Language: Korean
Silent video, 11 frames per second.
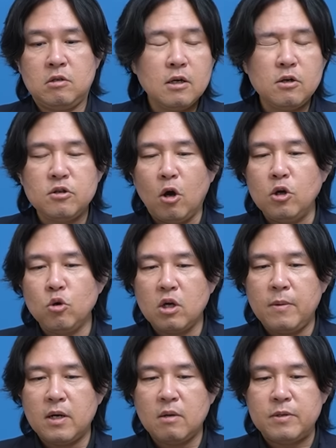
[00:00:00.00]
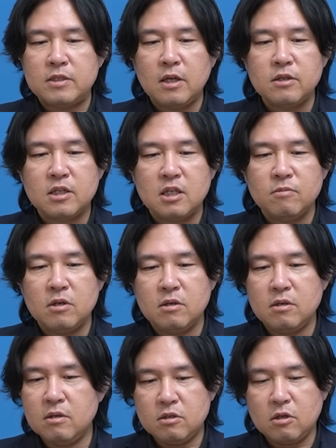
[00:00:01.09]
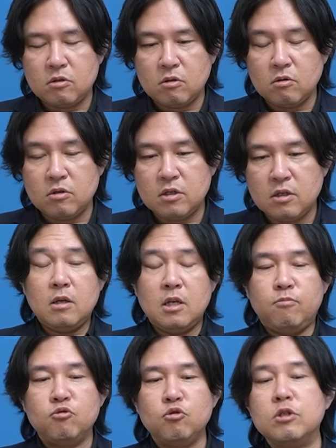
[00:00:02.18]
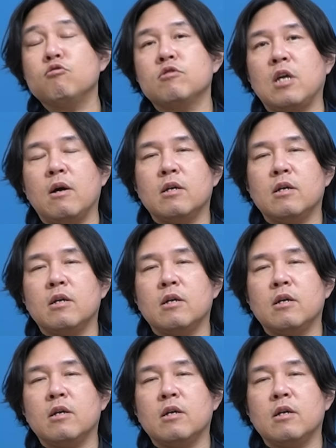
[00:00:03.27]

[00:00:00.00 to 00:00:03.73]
그리고 여의도 개발과 비슷한 느낌을 느꼈던 것이 이 부두지구